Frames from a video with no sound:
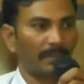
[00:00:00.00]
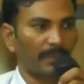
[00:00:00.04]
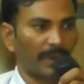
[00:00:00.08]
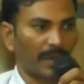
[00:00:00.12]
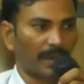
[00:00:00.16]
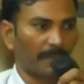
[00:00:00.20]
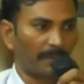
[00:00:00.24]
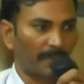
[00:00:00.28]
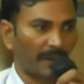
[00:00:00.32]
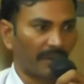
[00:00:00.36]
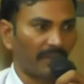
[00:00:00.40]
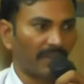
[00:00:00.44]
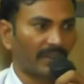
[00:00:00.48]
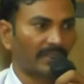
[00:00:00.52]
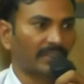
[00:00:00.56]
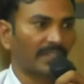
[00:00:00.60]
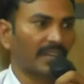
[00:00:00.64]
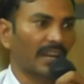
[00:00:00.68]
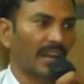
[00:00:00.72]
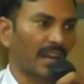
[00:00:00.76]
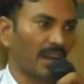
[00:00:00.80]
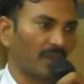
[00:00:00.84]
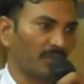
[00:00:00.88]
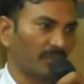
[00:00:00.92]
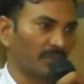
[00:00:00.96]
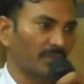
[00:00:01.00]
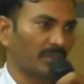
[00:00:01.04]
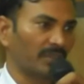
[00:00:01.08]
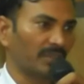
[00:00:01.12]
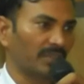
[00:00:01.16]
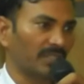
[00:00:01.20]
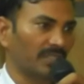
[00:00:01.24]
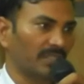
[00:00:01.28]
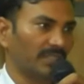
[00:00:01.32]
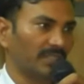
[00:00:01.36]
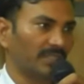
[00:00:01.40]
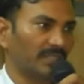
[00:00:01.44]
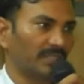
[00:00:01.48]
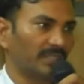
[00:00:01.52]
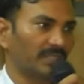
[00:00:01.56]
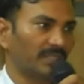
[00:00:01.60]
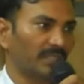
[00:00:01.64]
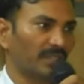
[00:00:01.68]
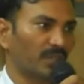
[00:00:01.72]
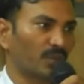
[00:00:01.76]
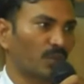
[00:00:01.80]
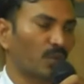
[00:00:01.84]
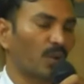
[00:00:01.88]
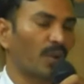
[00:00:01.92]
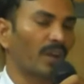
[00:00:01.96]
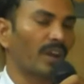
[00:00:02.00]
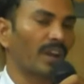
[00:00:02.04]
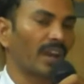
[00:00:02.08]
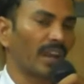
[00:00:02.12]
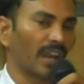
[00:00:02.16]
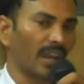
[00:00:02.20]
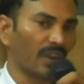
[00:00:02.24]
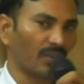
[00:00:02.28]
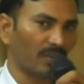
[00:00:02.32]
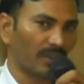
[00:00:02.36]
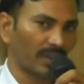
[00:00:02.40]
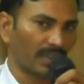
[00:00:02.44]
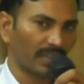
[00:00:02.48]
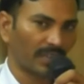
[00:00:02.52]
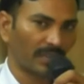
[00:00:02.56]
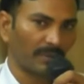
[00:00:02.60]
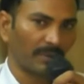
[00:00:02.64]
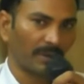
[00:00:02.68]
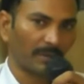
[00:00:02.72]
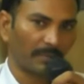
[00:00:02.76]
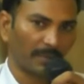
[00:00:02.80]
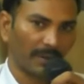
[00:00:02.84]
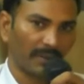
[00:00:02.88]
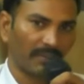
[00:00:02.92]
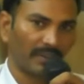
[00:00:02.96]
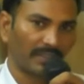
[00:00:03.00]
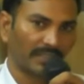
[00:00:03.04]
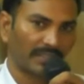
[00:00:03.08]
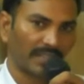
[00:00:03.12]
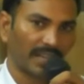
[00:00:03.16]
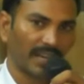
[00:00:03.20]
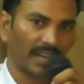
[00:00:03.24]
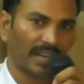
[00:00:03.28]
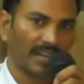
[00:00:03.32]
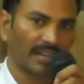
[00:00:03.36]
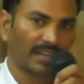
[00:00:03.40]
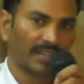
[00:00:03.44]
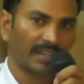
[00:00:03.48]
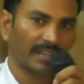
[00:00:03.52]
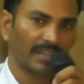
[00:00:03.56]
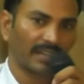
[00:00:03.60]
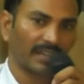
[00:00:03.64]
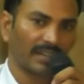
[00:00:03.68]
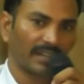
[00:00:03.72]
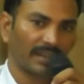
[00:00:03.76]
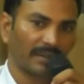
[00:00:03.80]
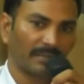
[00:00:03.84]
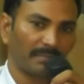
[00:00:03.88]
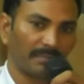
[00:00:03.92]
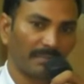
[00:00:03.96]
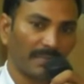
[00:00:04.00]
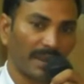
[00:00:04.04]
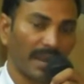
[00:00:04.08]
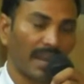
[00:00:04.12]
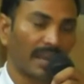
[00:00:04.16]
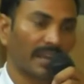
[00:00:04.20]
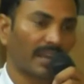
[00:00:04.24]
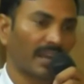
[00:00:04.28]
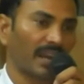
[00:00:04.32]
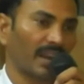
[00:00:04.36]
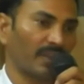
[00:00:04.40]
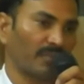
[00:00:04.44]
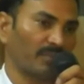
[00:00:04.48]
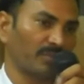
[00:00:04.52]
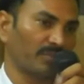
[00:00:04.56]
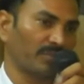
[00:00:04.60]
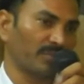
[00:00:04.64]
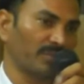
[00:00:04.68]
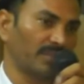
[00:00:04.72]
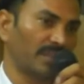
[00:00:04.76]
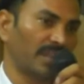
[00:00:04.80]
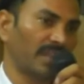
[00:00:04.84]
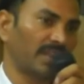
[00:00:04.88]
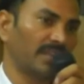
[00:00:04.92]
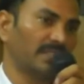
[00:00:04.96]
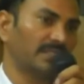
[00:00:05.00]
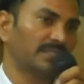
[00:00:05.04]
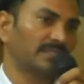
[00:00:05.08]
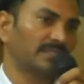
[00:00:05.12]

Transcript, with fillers: మన ప్రవర్తన ఎలా ఉంటుంది గొర్రెలా ఉంటుందా మన ప్రవర్తన మేకలా ఉంటుందా